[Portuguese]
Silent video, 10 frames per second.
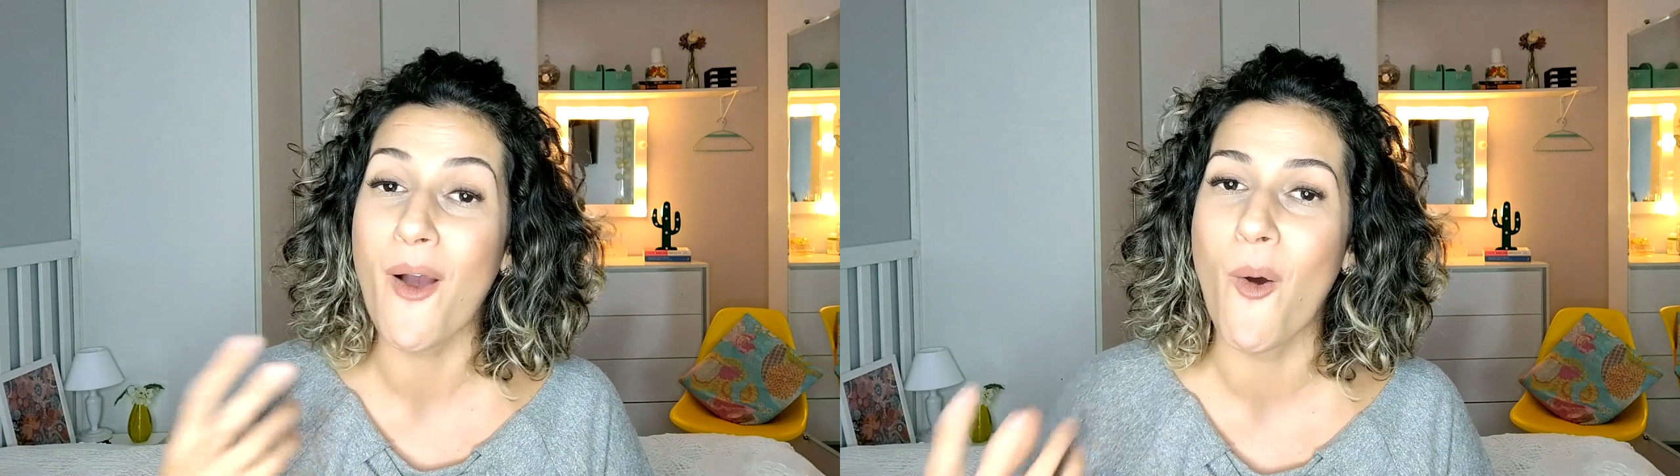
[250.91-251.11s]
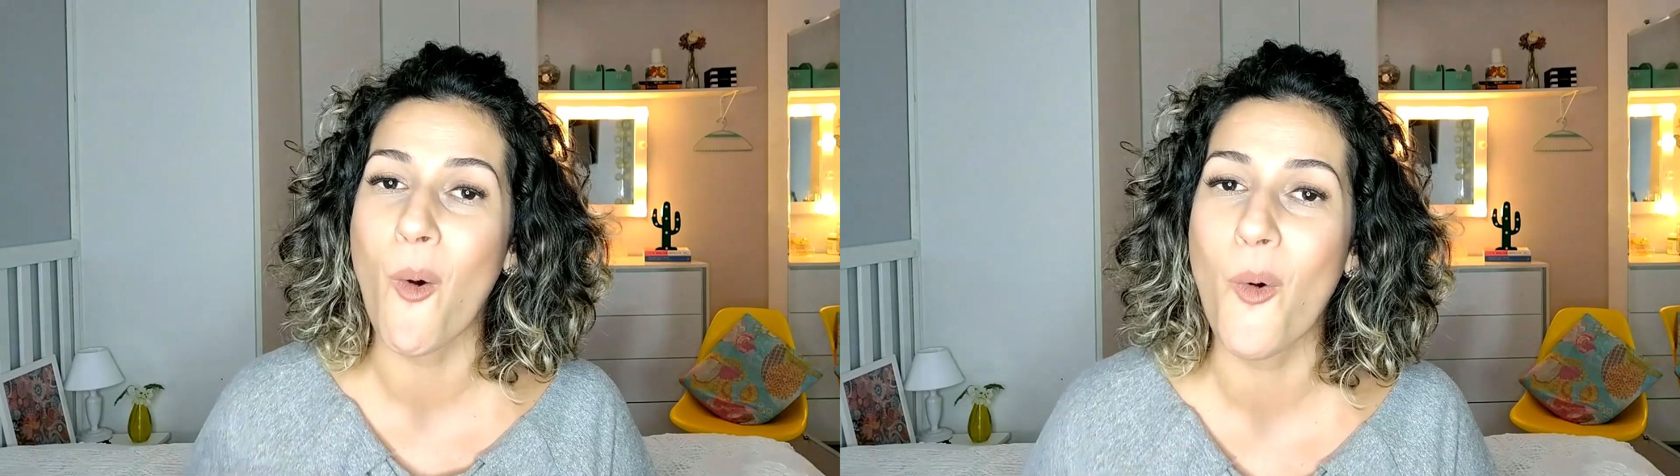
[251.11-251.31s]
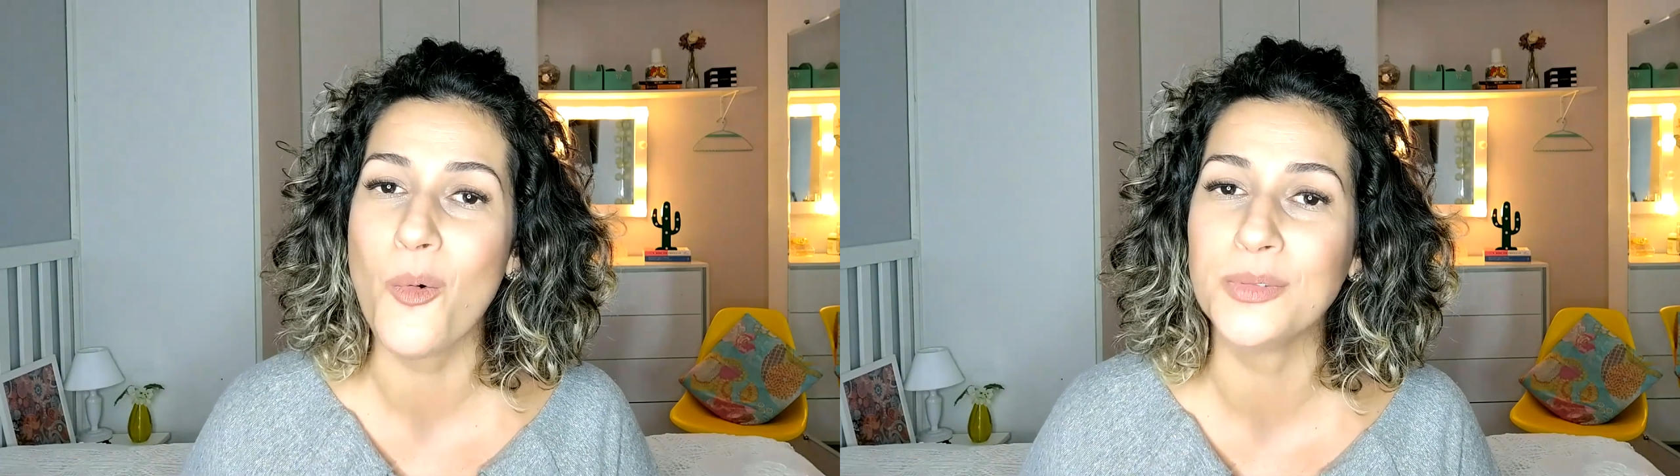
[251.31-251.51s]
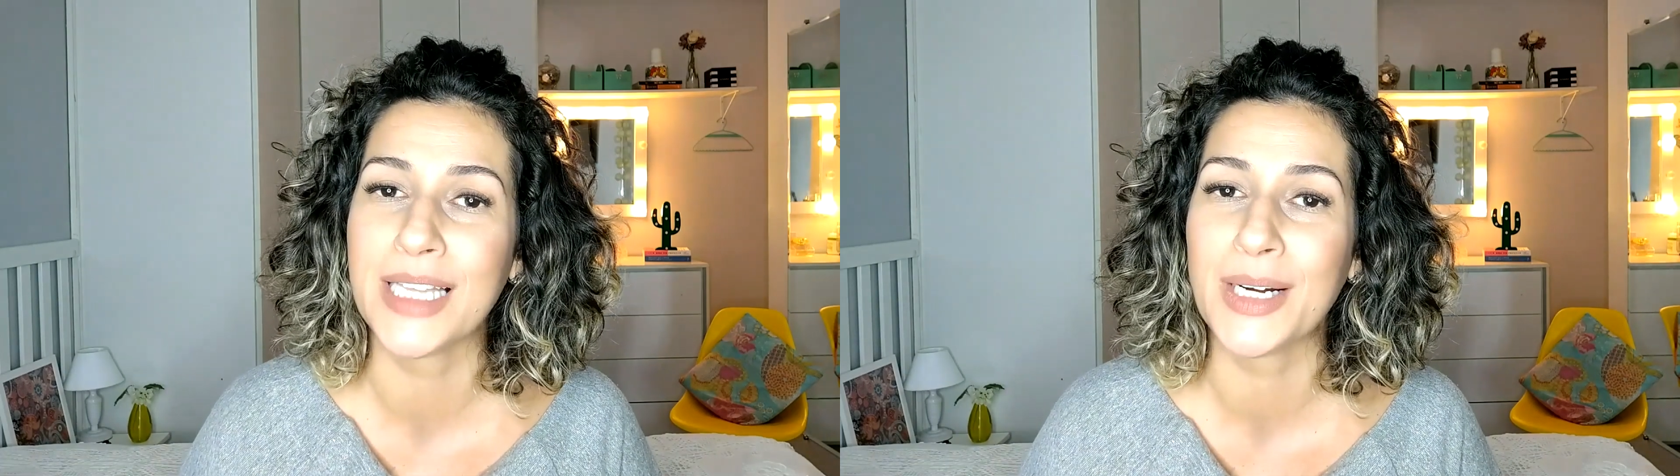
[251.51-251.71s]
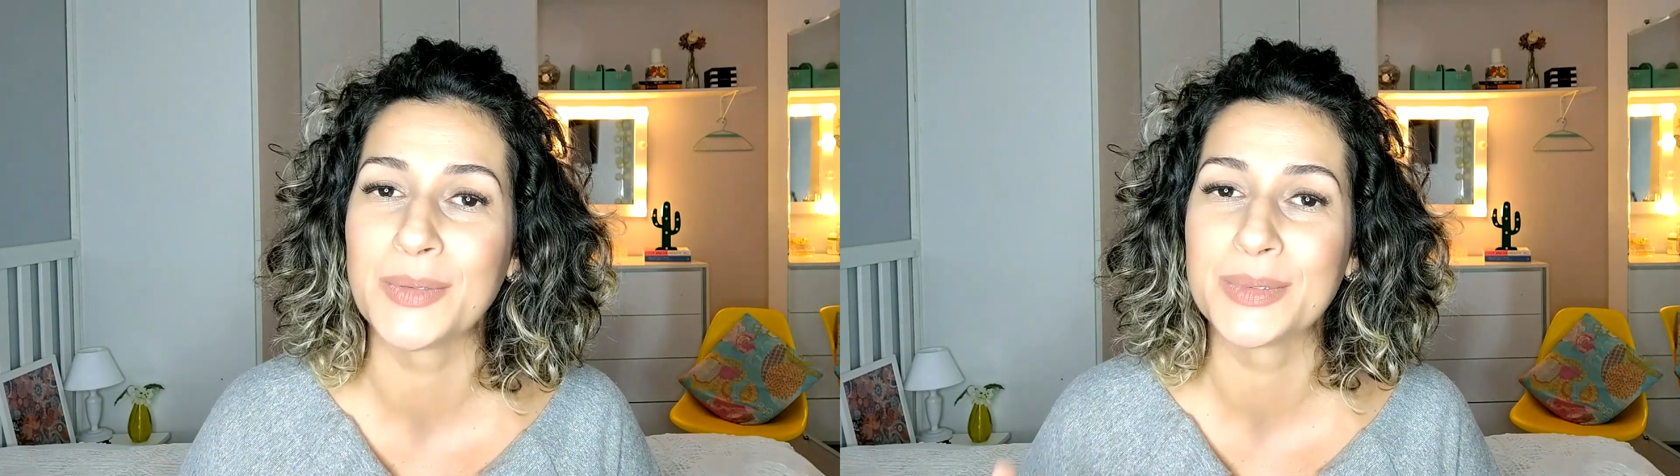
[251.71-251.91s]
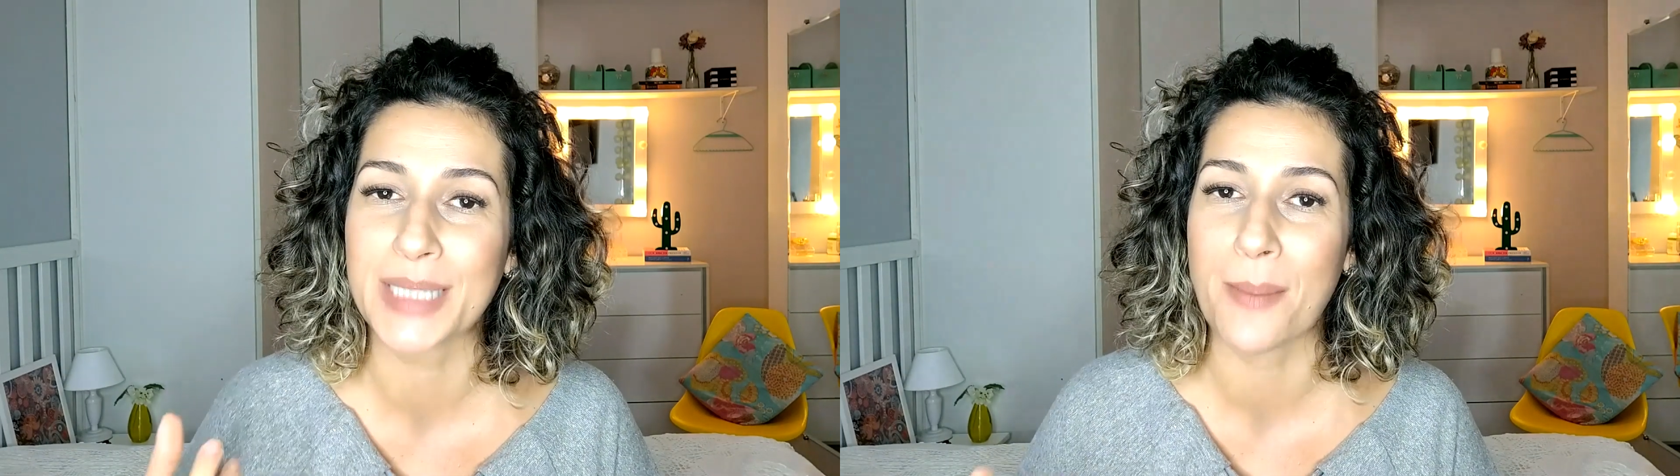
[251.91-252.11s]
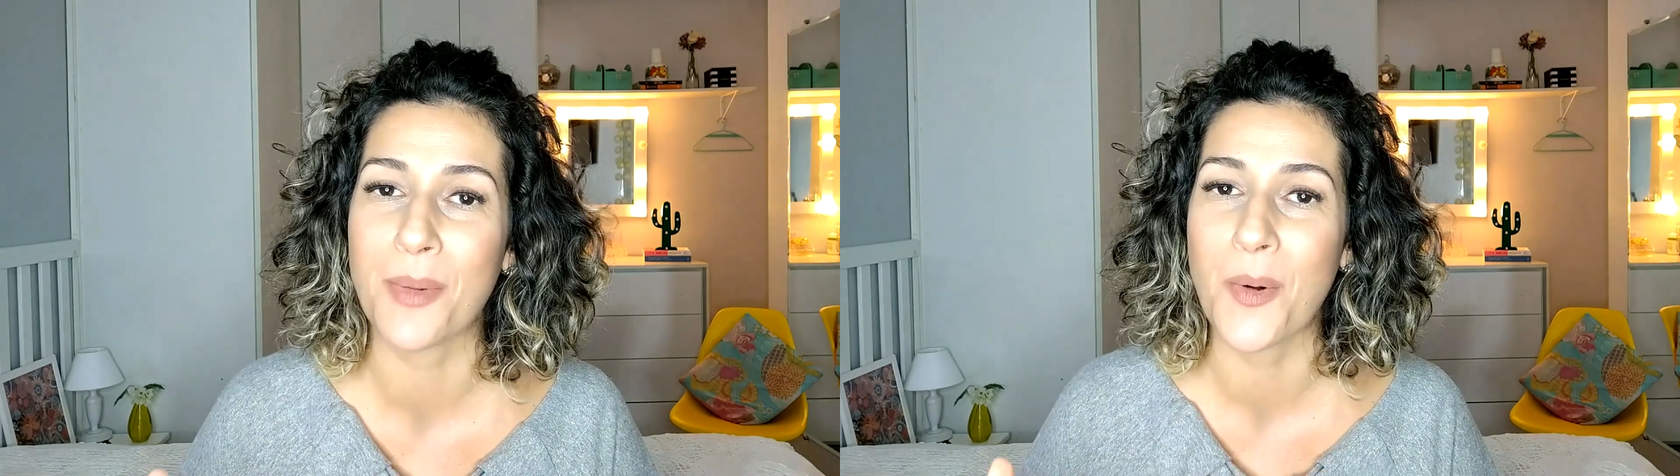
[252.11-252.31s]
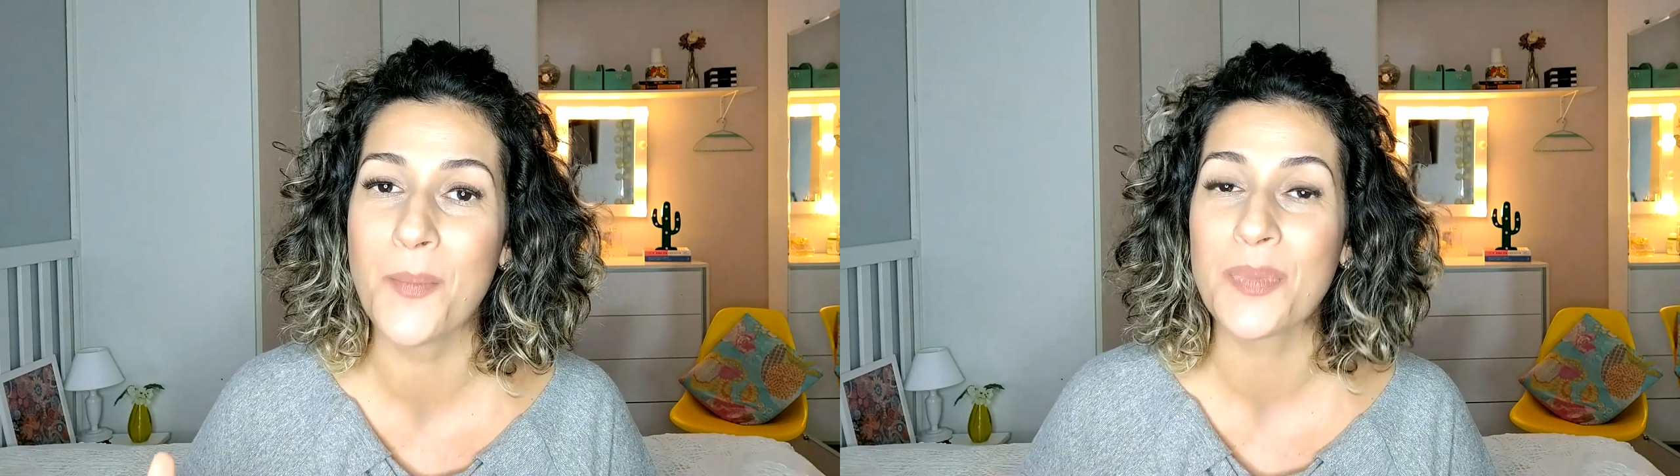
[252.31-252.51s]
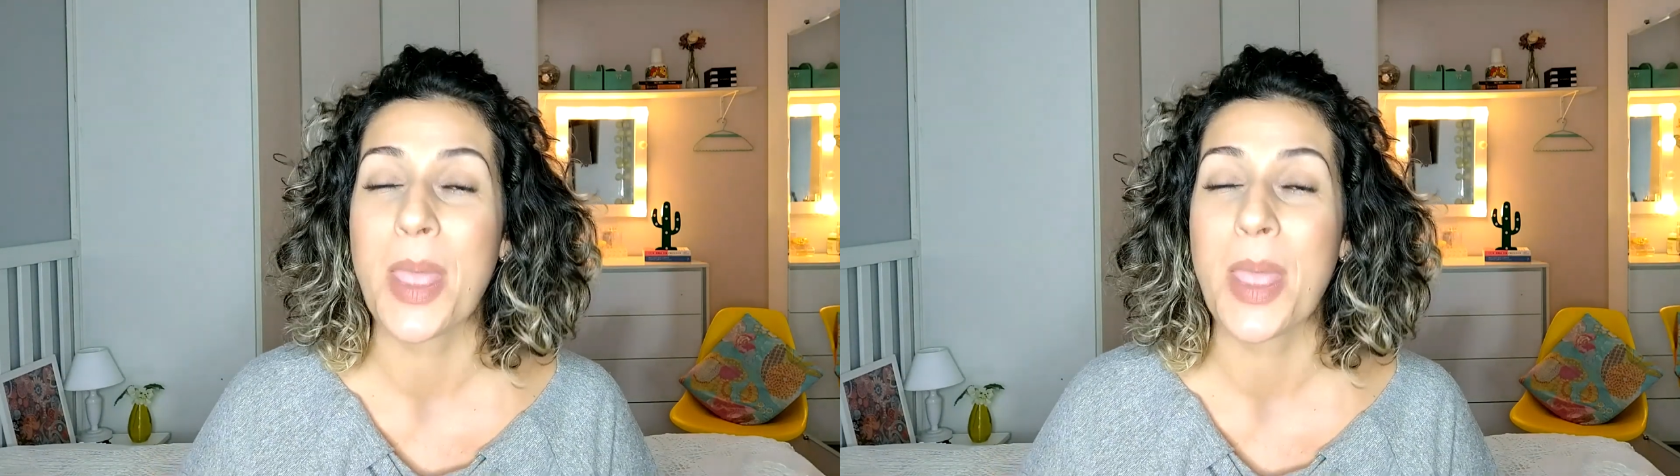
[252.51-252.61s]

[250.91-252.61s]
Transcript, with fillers: ou não, tá bom?